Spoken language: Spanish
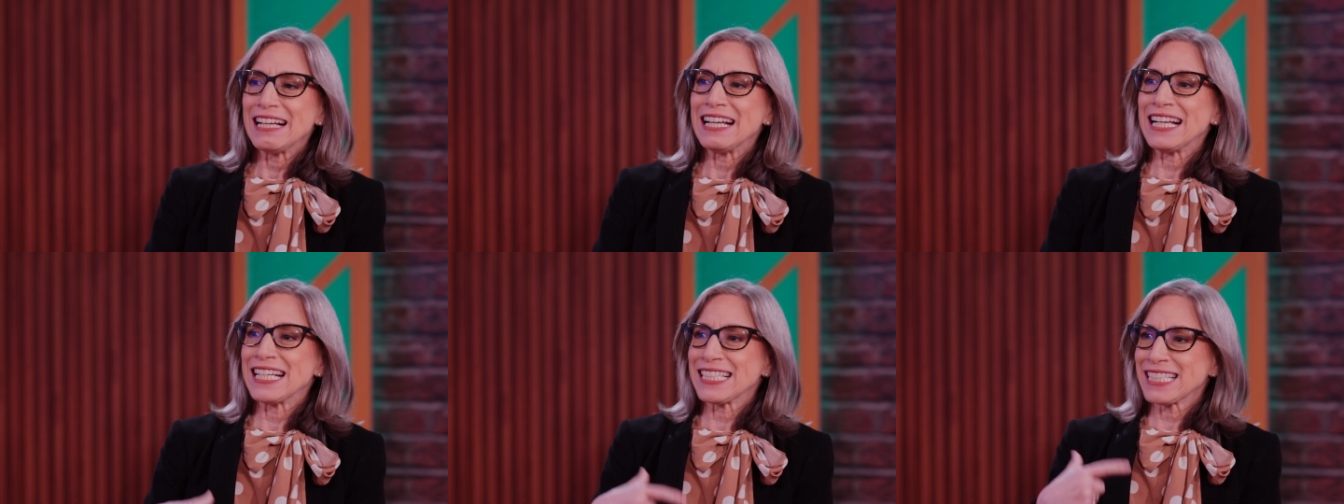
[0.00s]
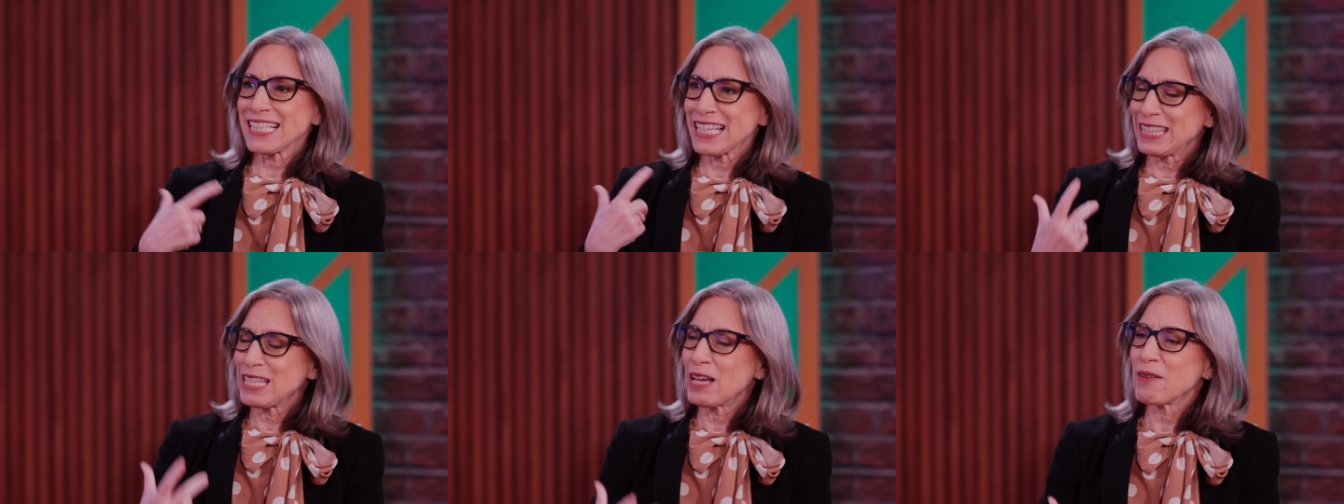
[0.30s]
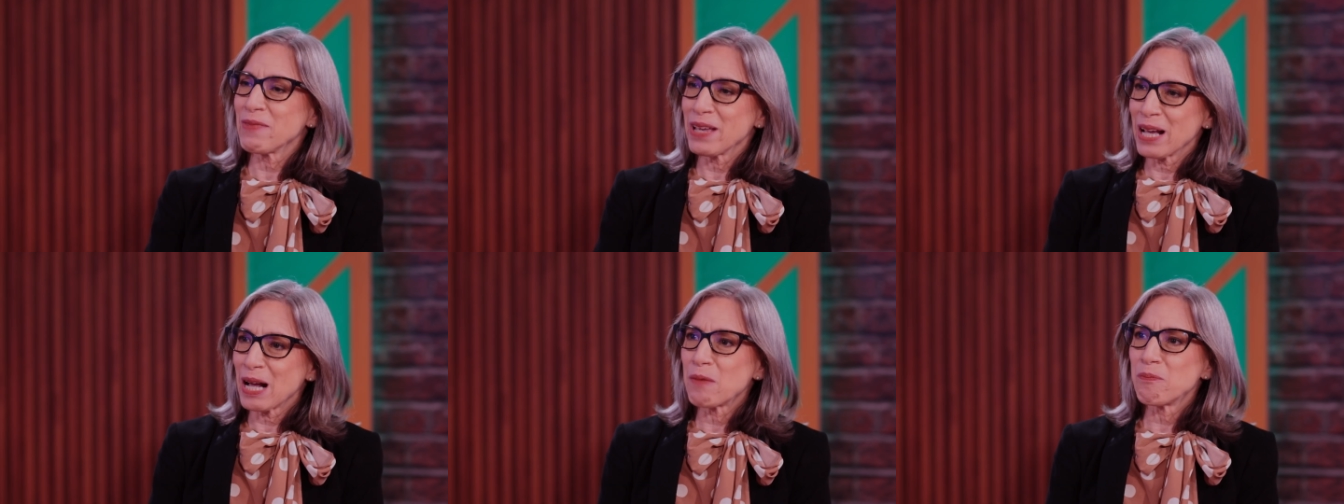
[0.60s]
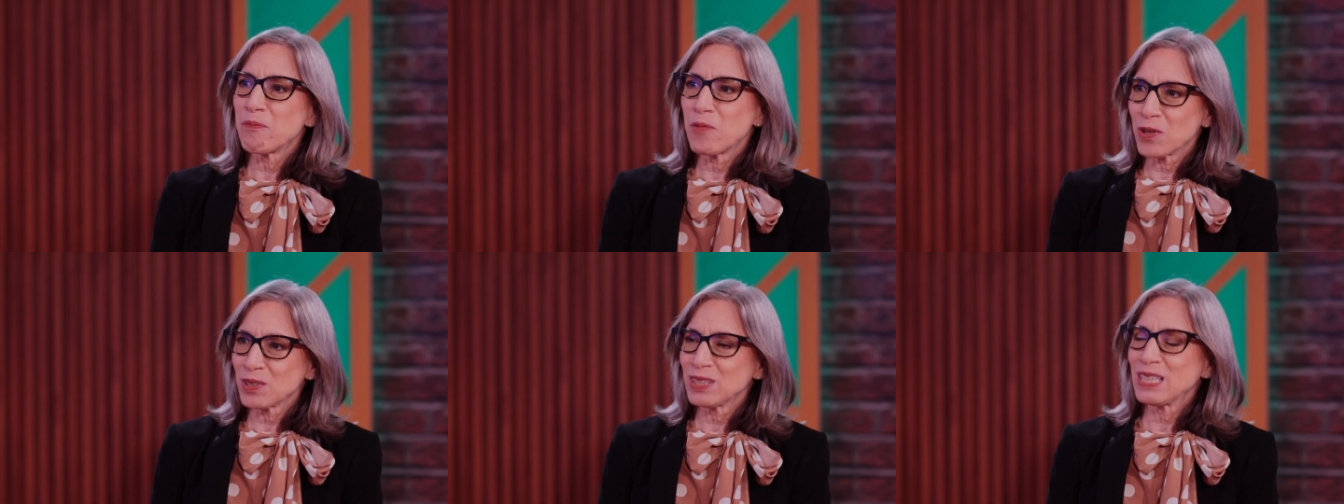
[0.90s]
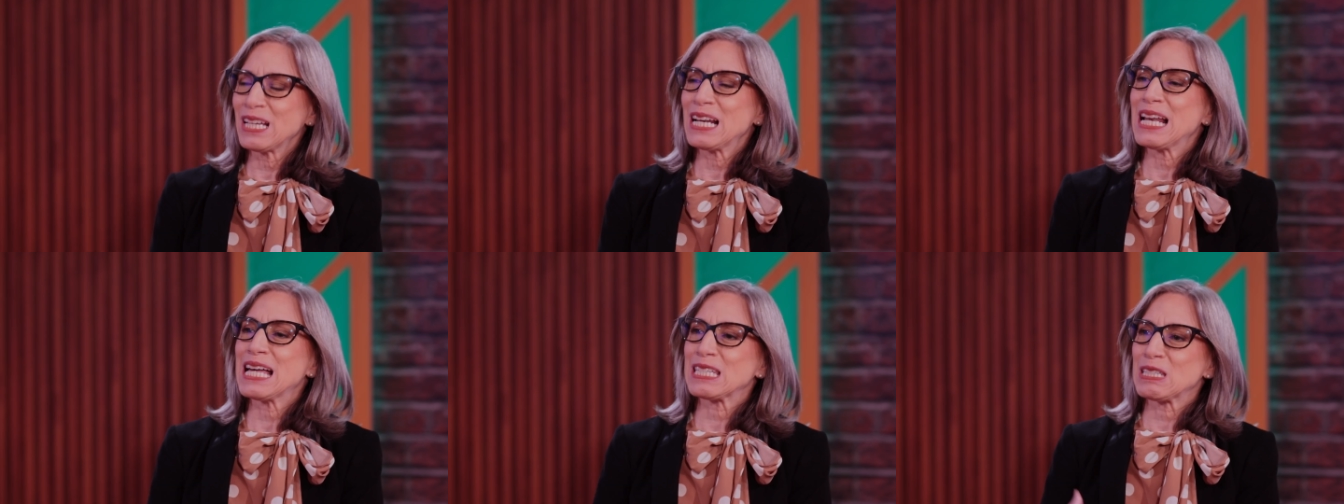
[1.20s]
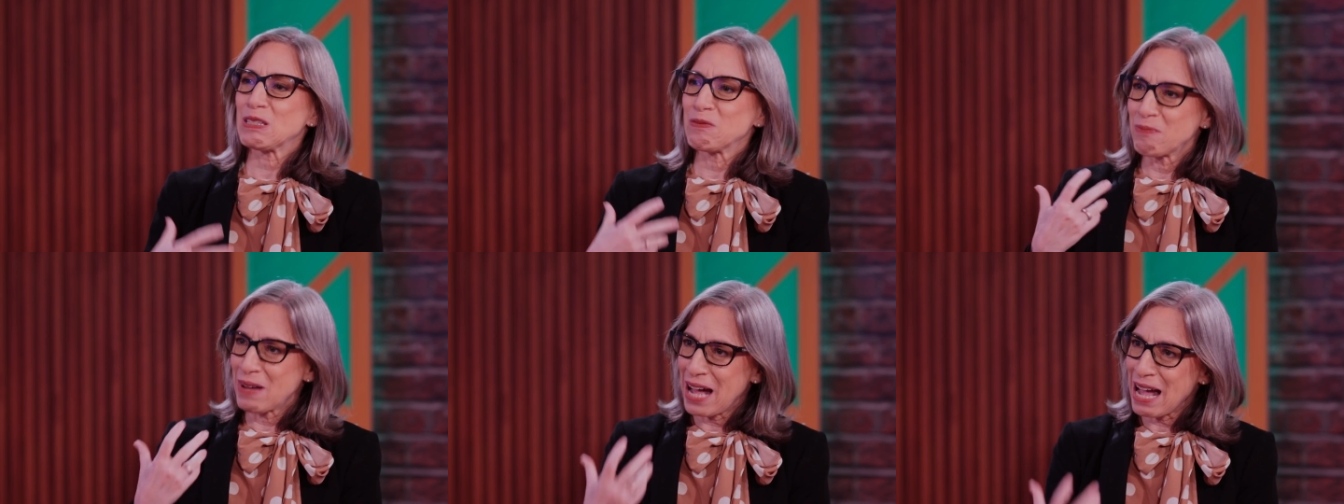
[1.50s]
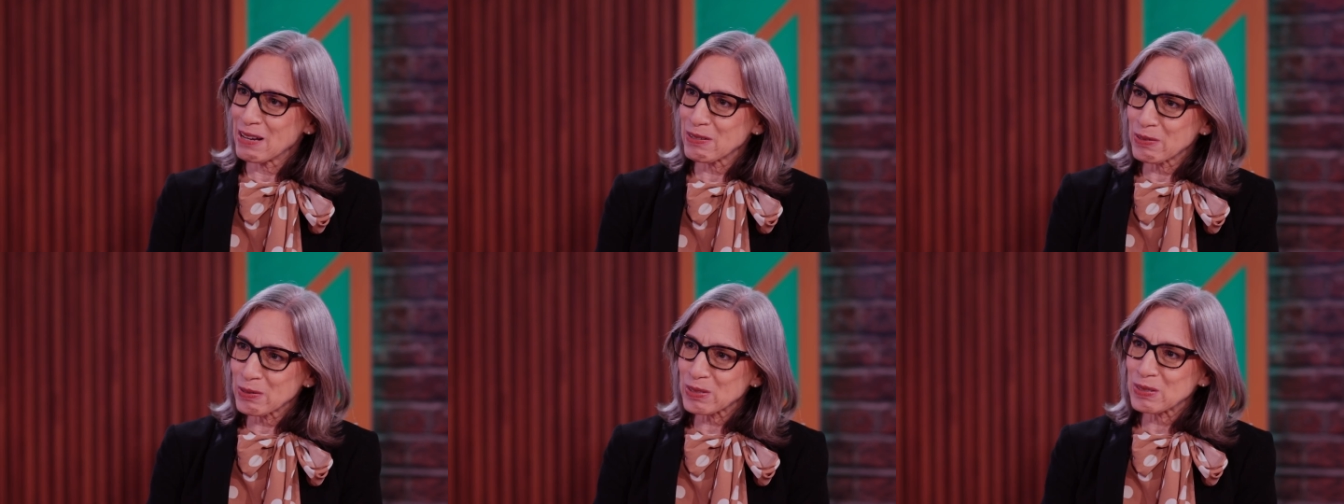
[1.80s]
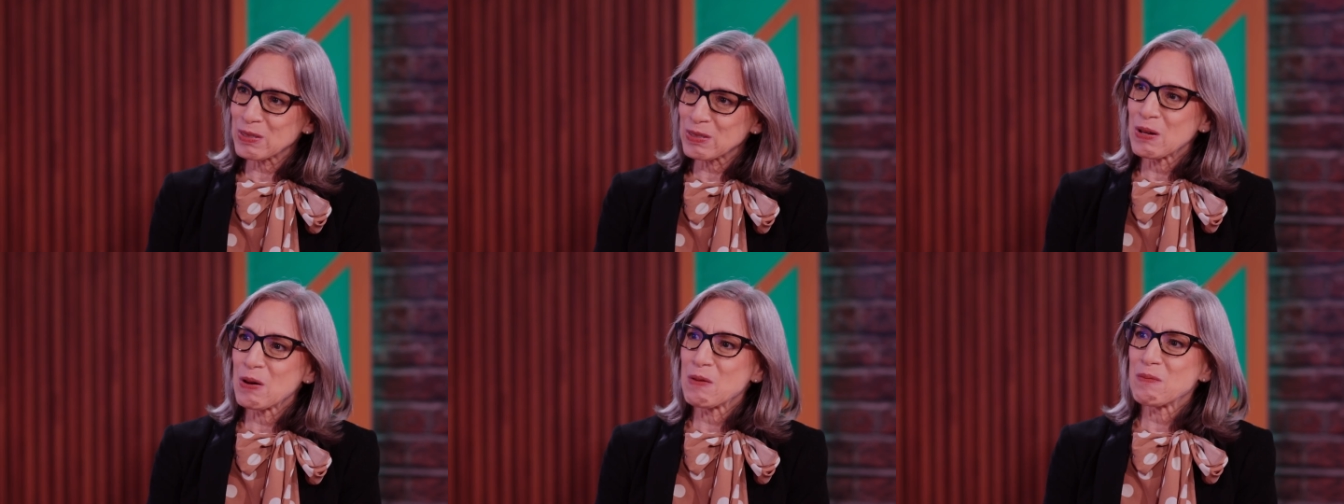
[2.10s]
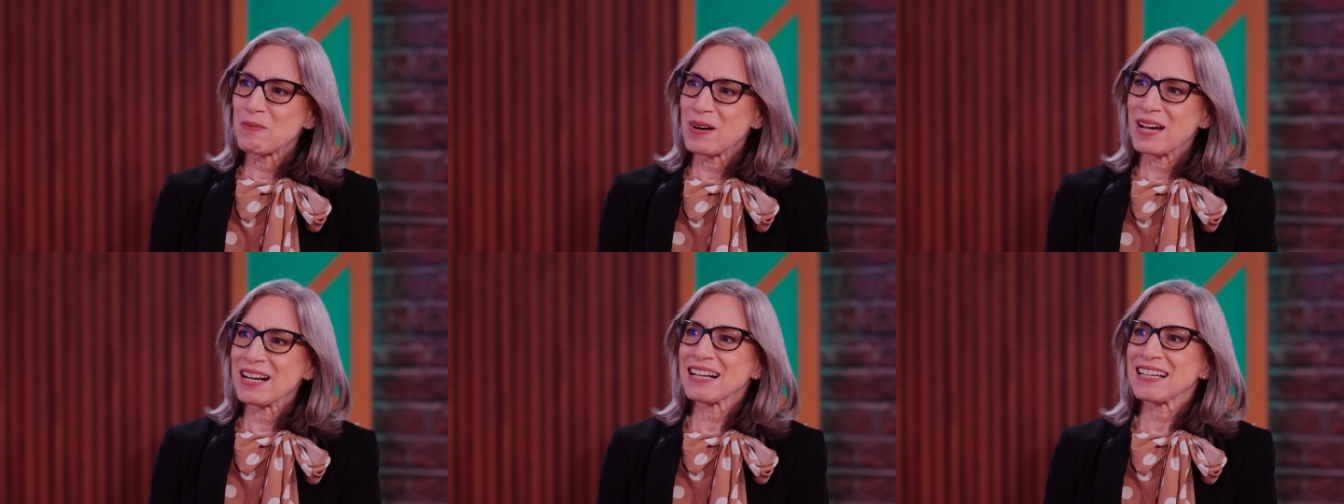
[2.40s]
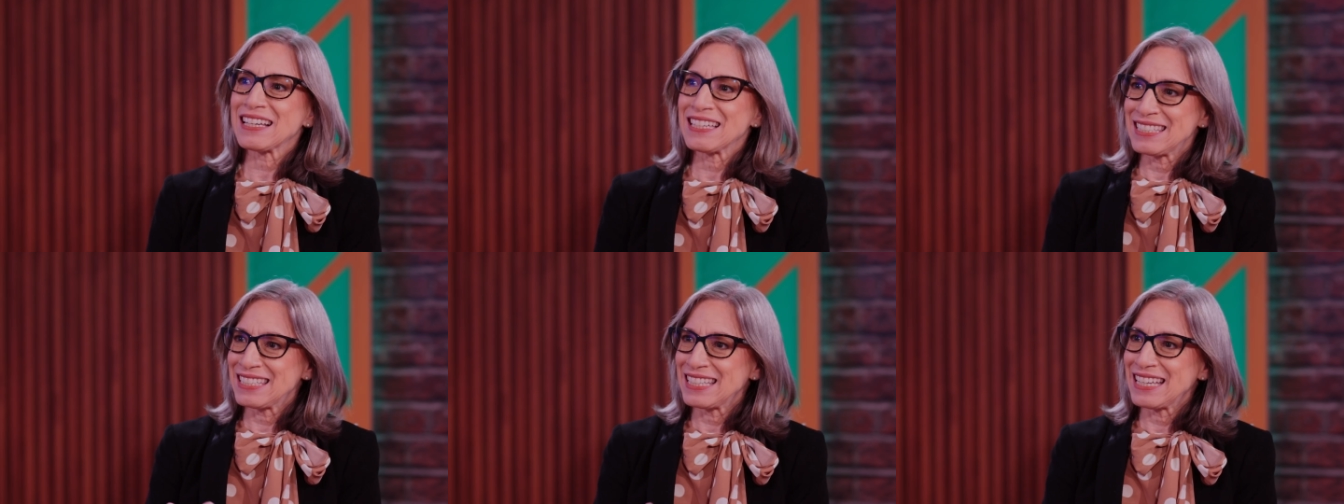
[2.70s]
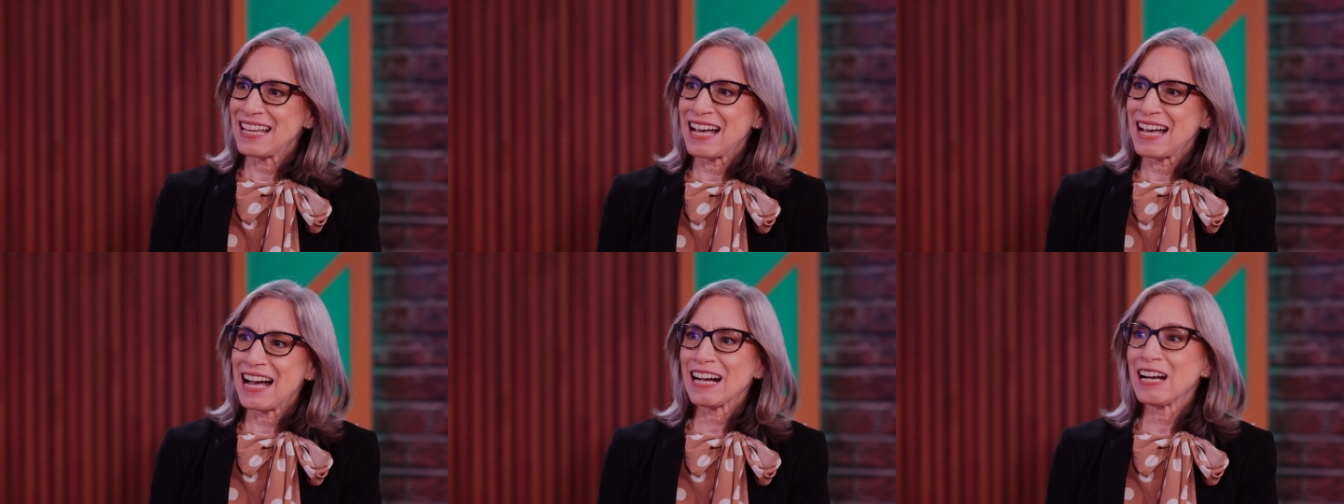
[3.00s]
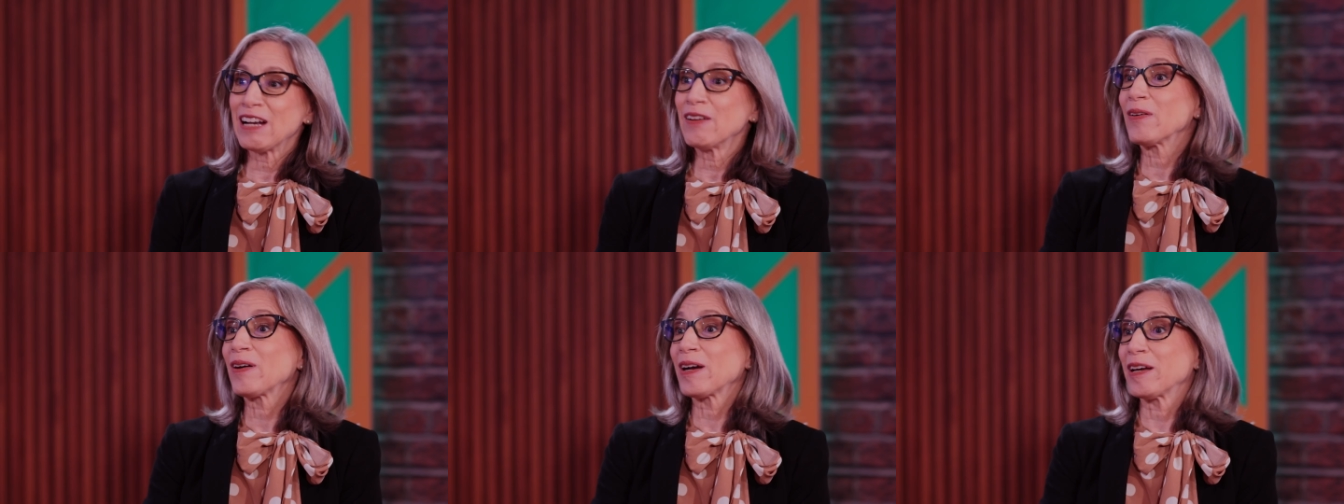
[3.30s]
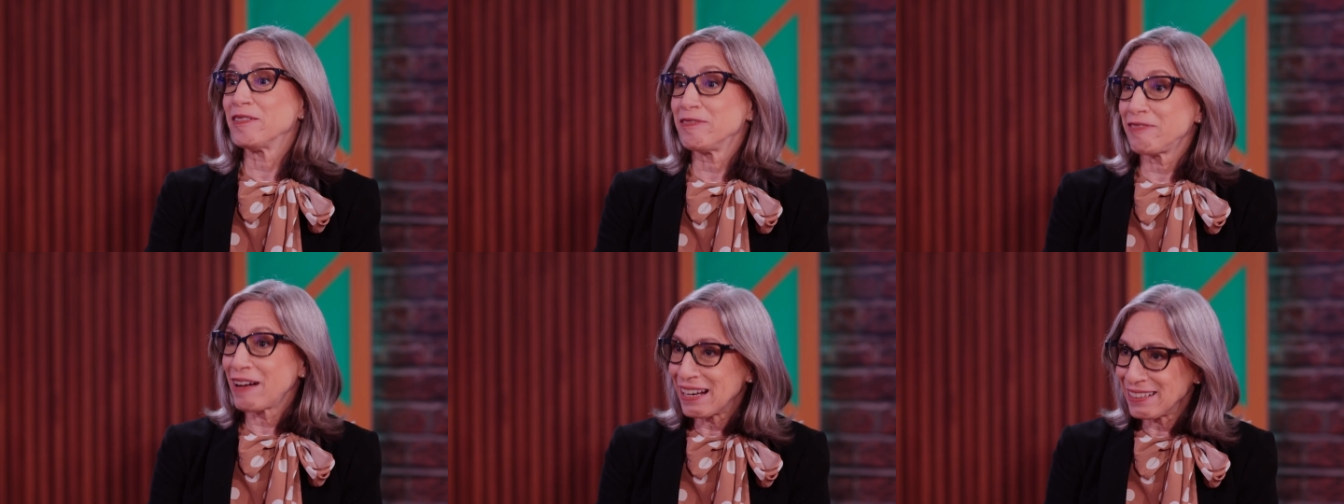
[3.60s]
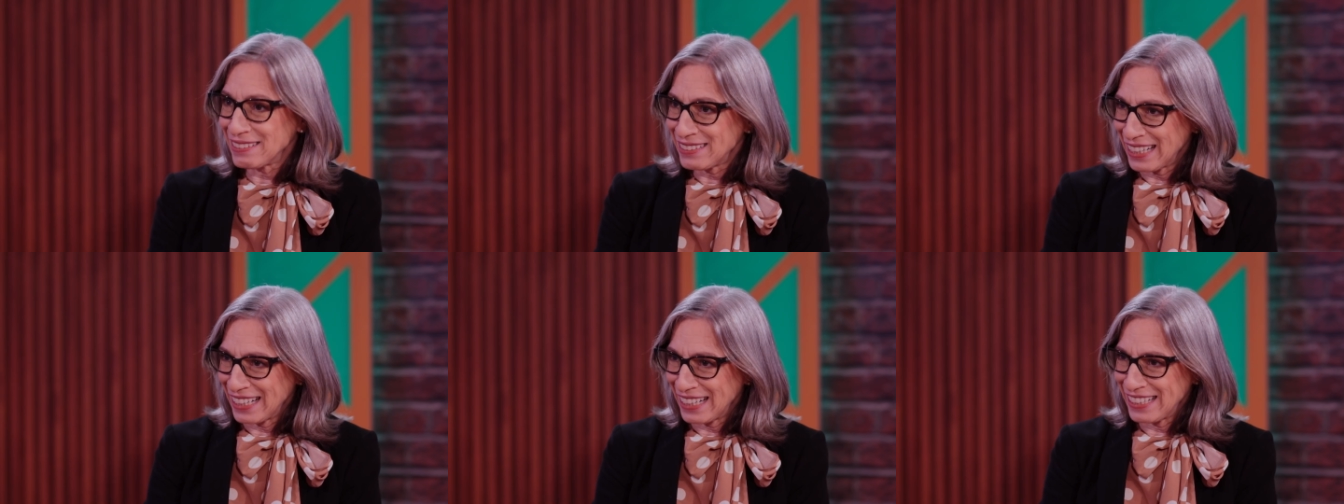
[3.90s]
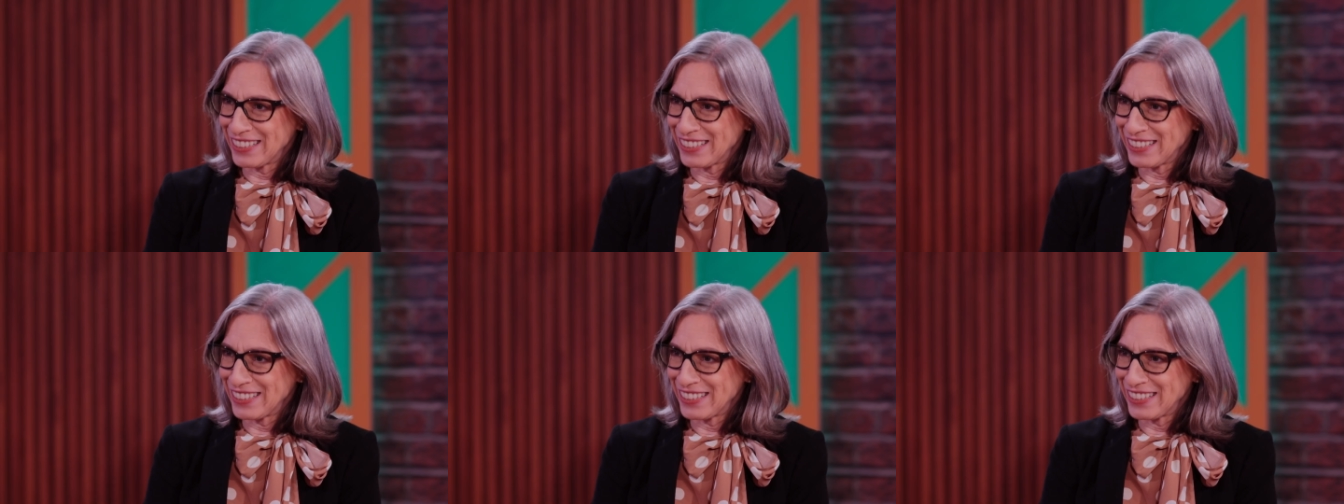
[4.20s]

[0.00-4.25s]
es que también aporte las manos para que se haga lo que falta,